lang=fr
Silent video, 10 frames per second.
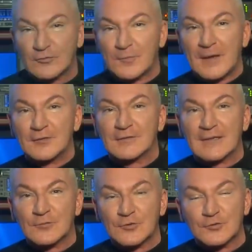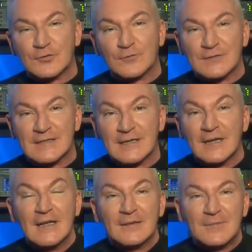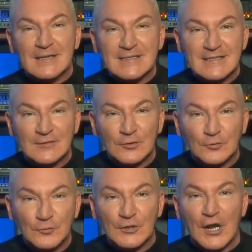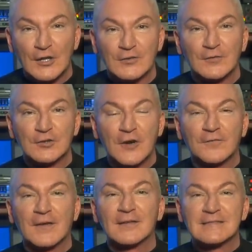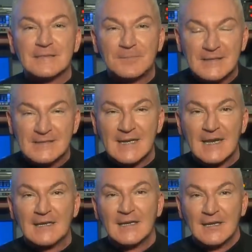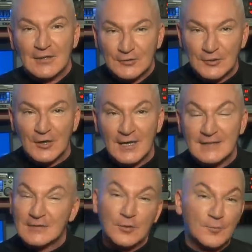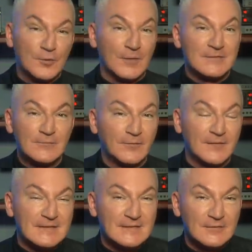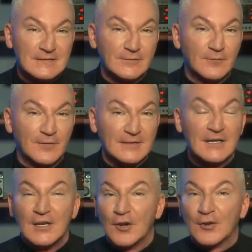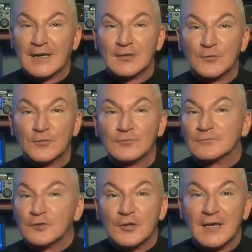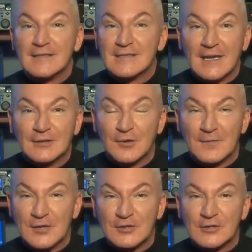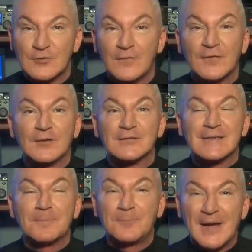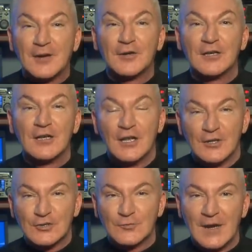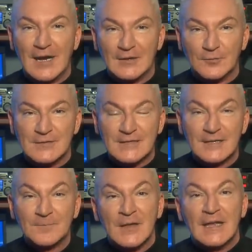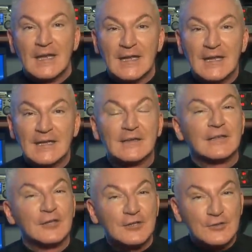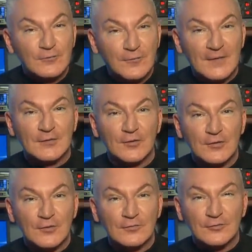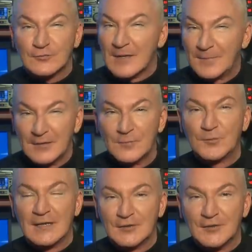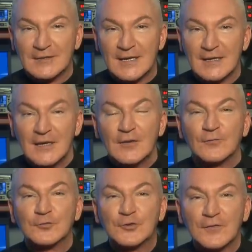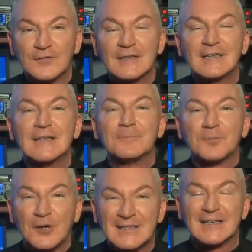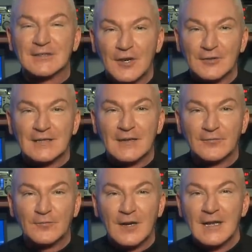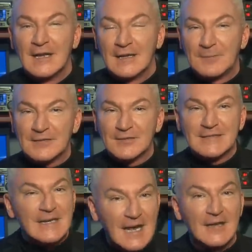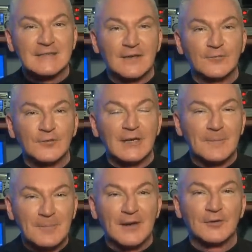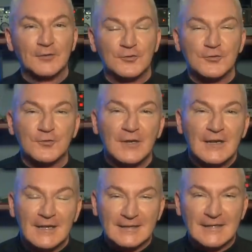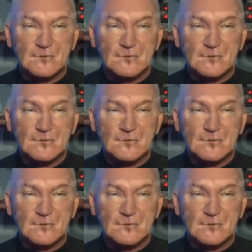je veux prendre le temps aujourd'hui de vous dire merci de tout cœur de votre offrande spéciale de Noël. C'est un peu comme si vous si vous faites un cadeau de Noël directement à Jésus afin que sa parole soit annoncée. Et lorsque vous faites un don, je vous en parle depuis quelque temps, vous devenez des protecteurs de la foi parce que c'est grâce à vous que la parole de Dieu est